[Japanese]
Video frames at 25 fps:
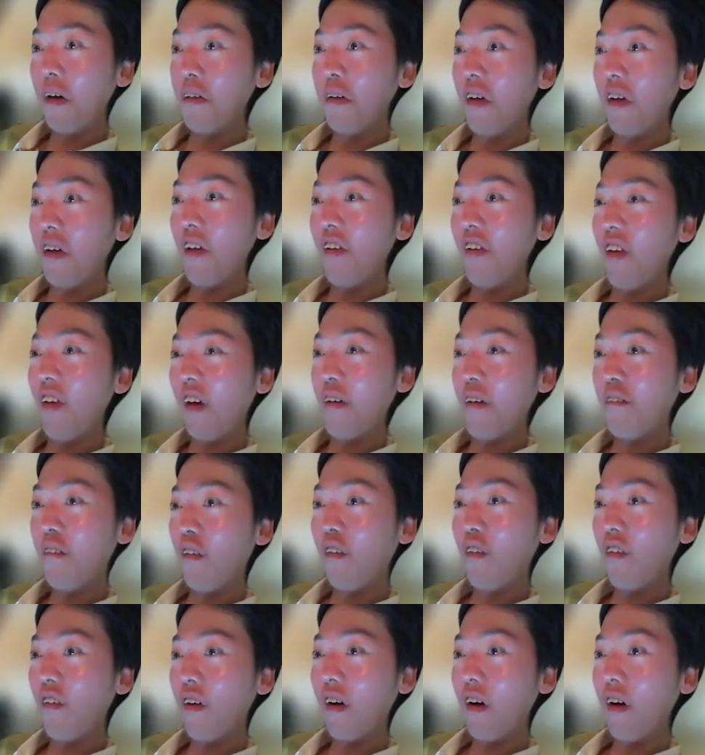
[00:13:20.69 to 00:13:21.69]
先生は
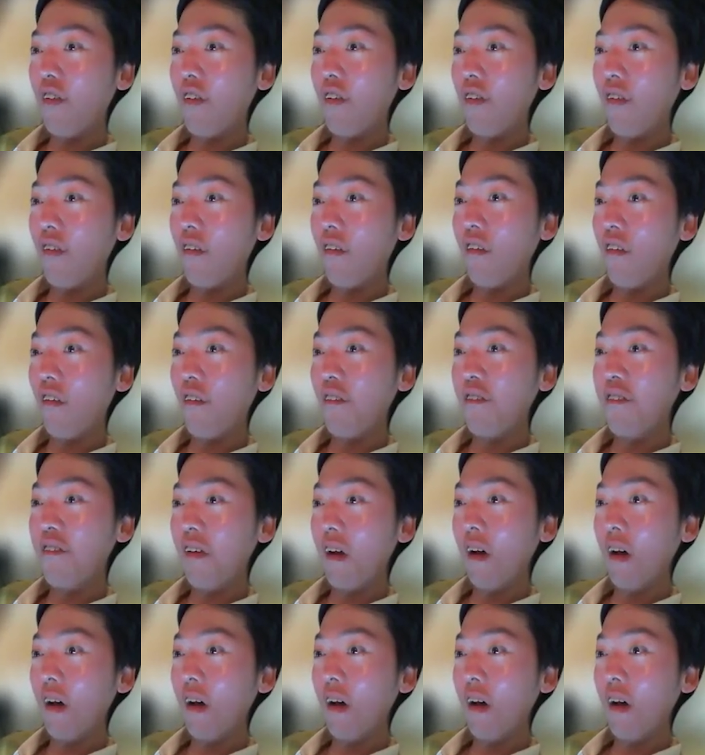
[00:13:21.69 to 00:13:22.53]
僕がその、